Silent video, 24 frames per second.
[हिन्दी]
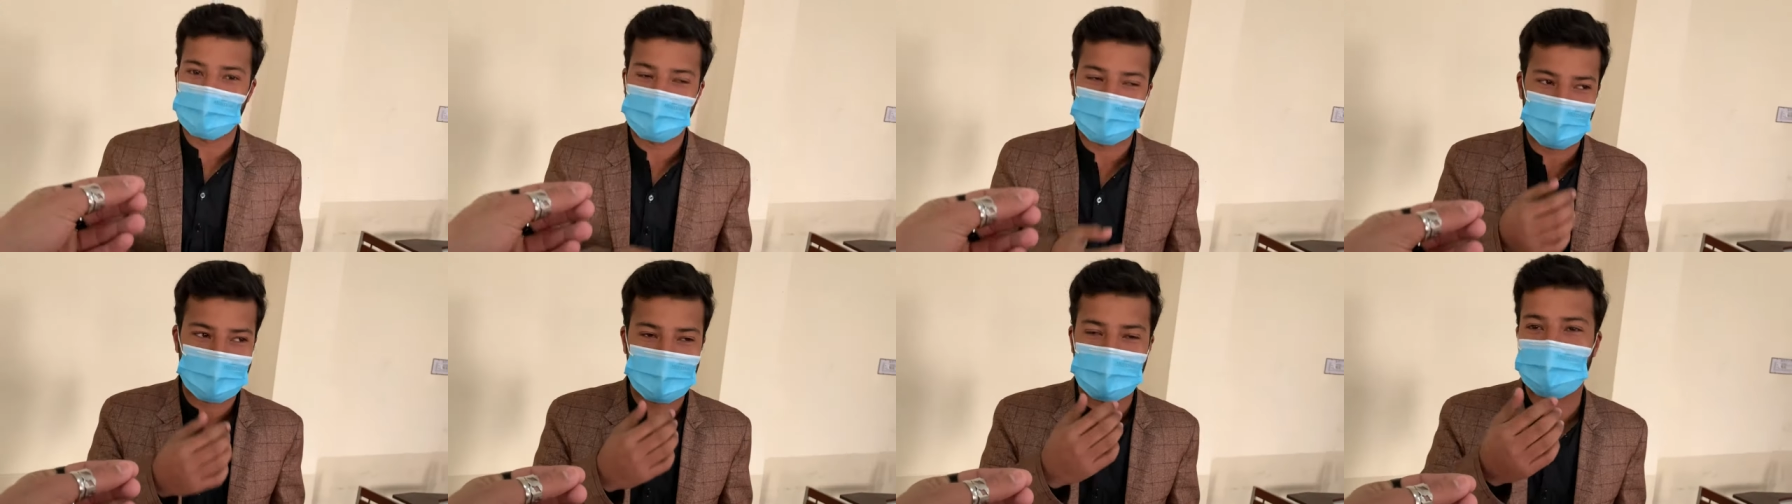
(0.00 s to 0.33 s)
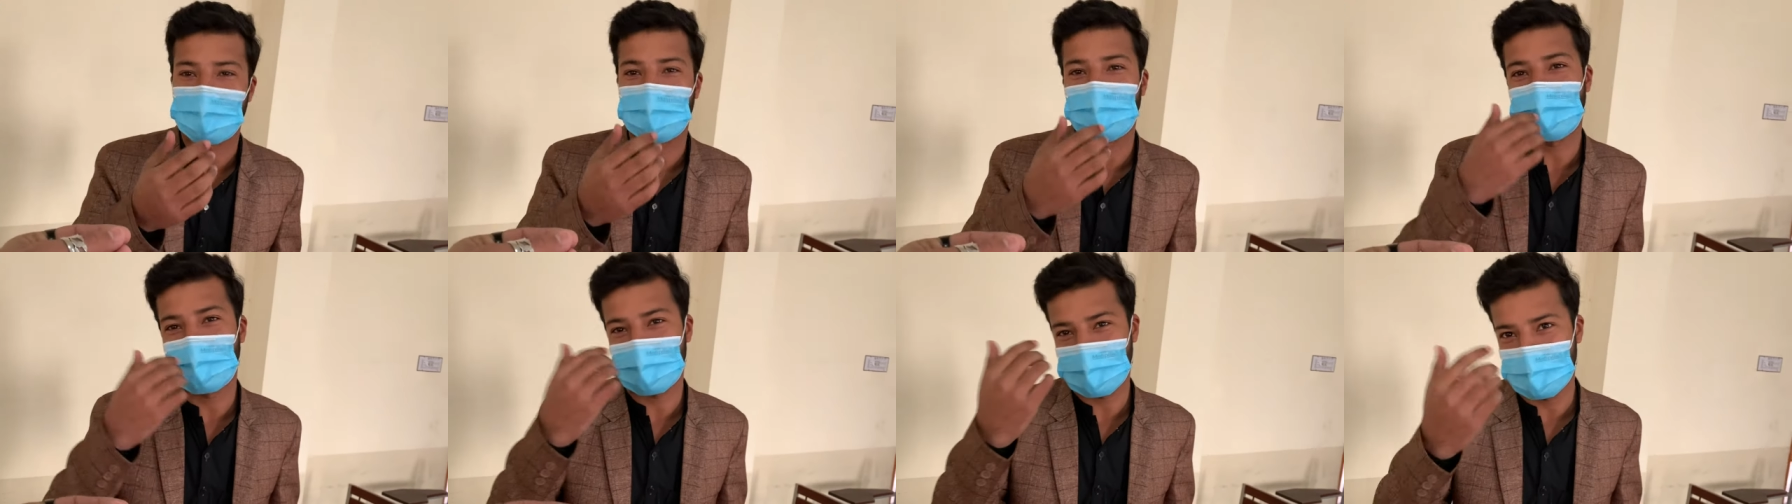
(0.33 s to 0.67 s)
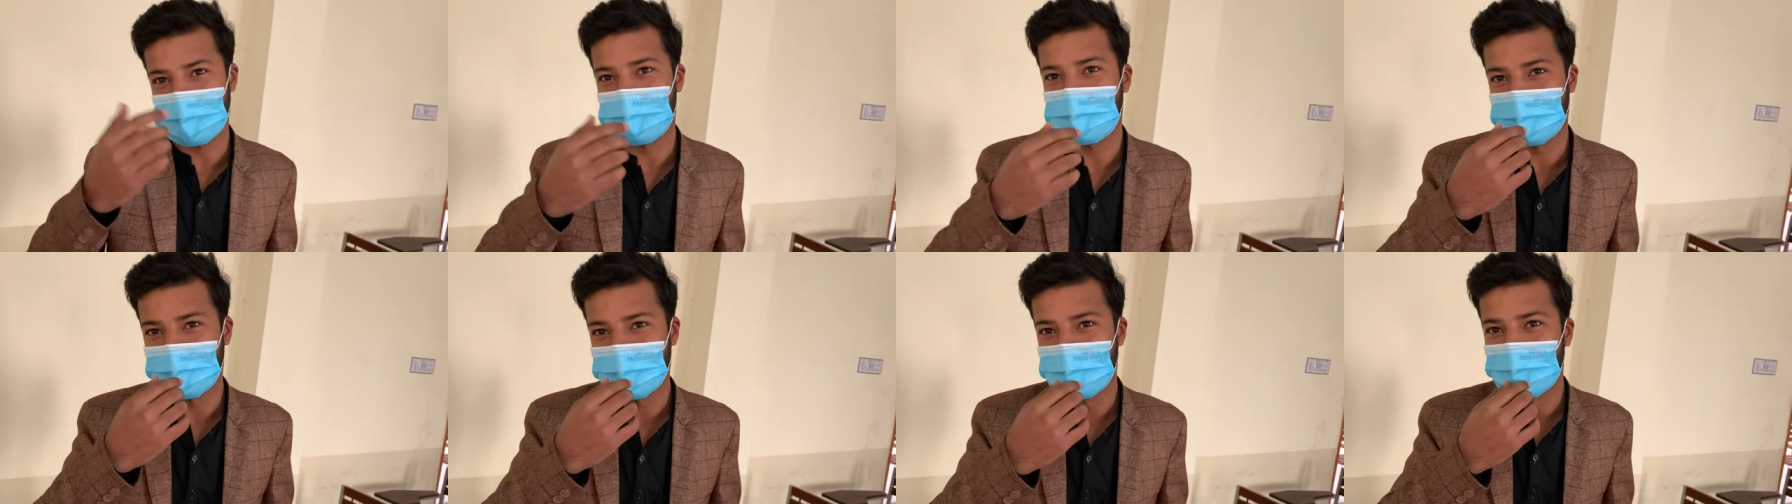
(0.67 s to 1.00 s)
अच्छी लग रहा
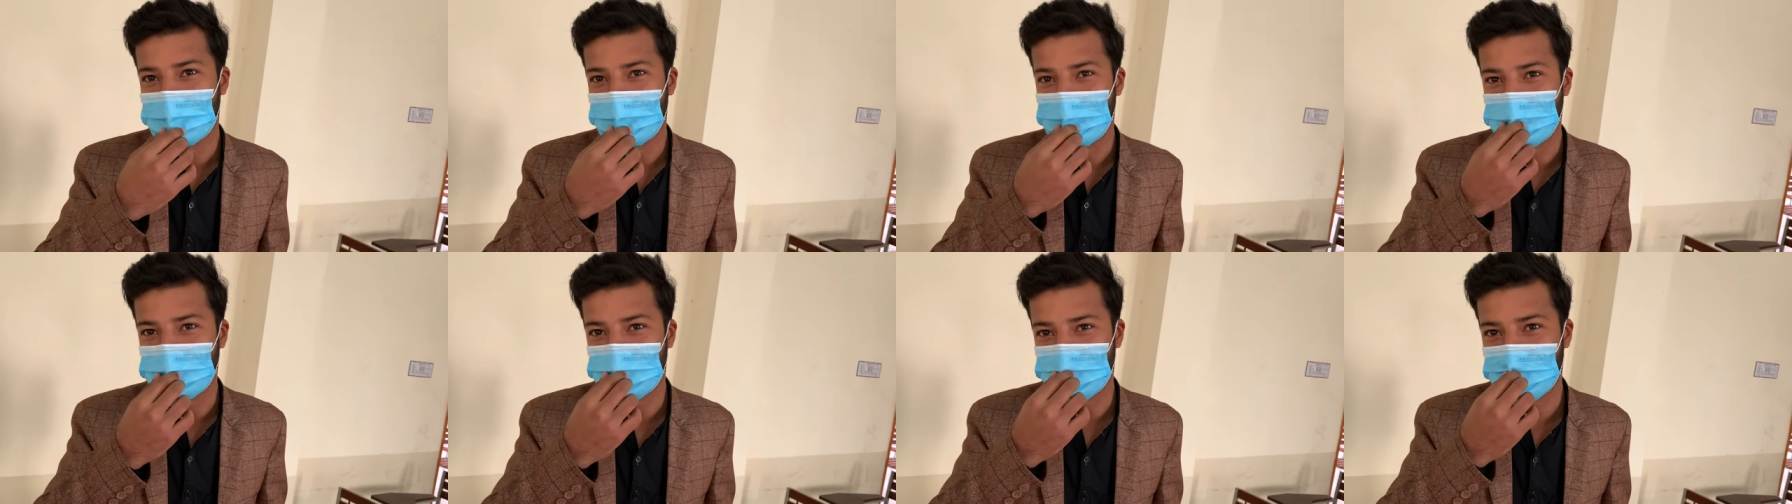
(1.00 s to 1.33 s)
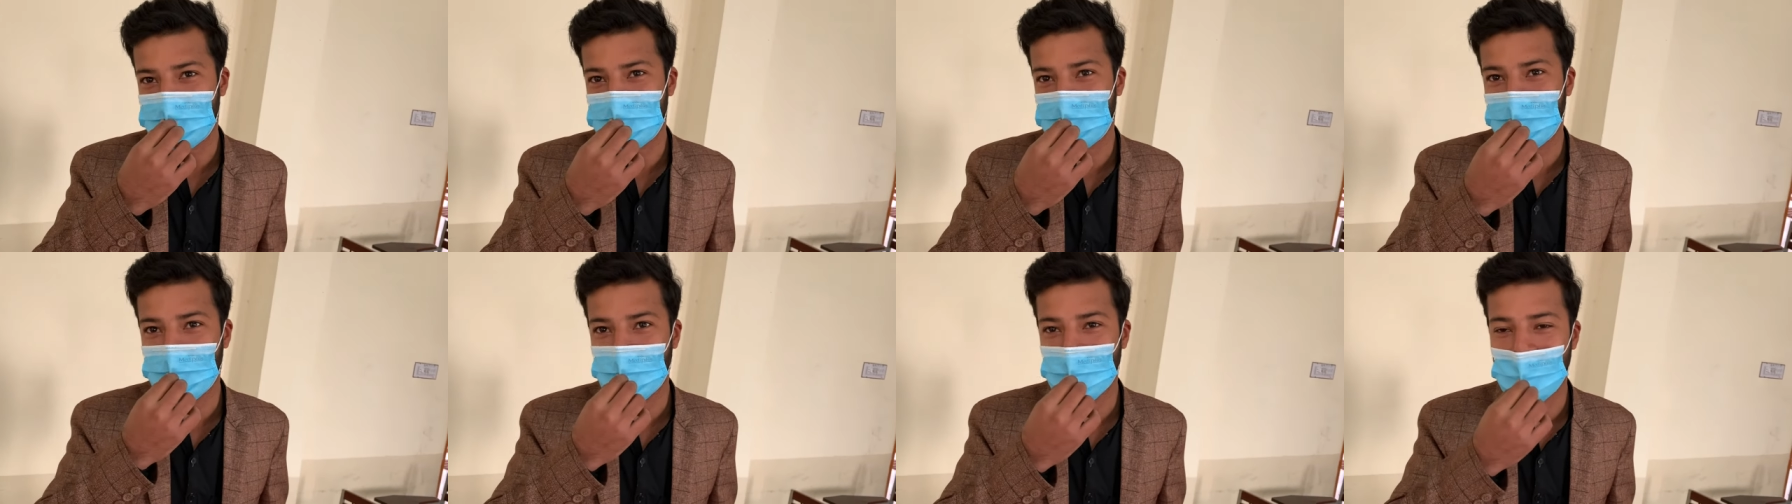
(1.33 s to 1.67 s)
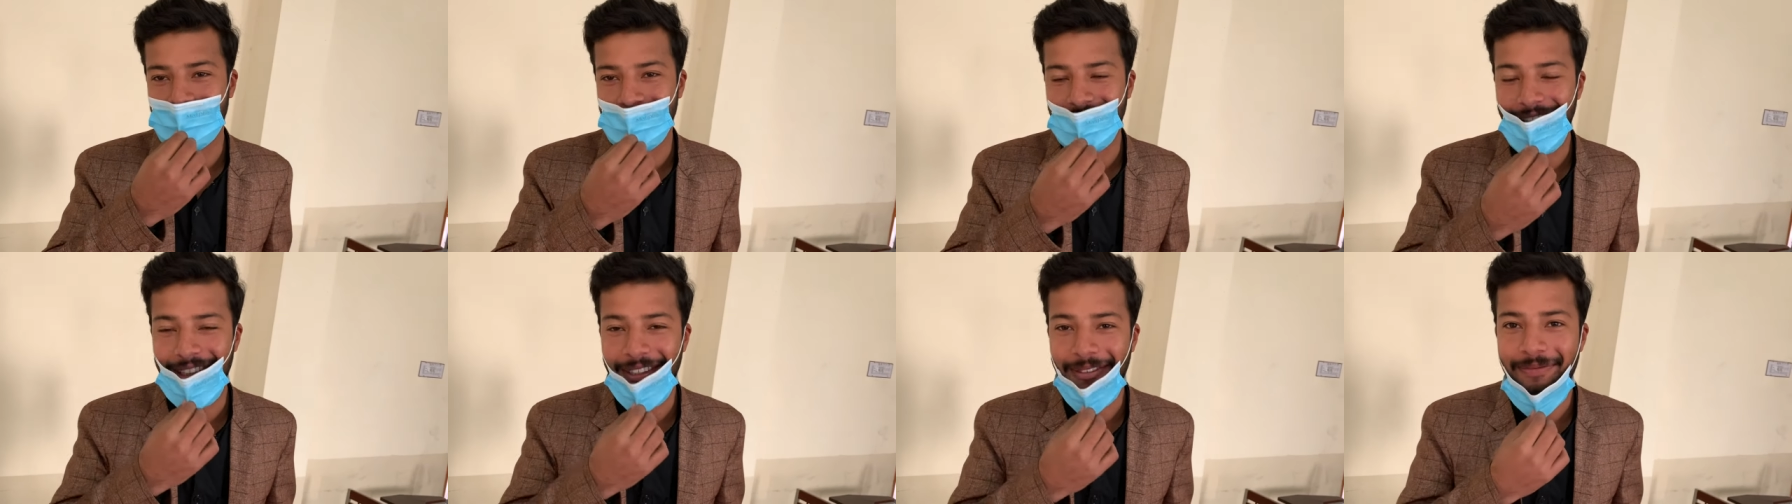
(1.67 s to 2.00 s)
अच्छी लग रहा
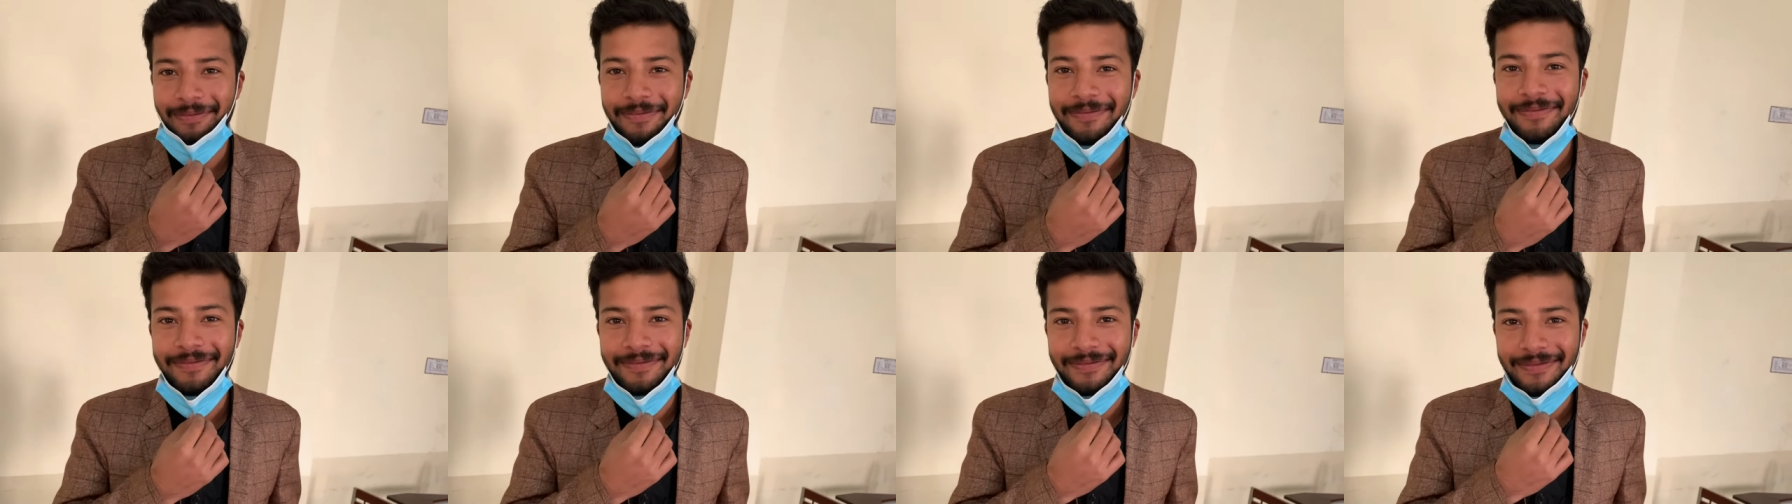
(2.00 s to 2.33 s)
अच्छी लग रहा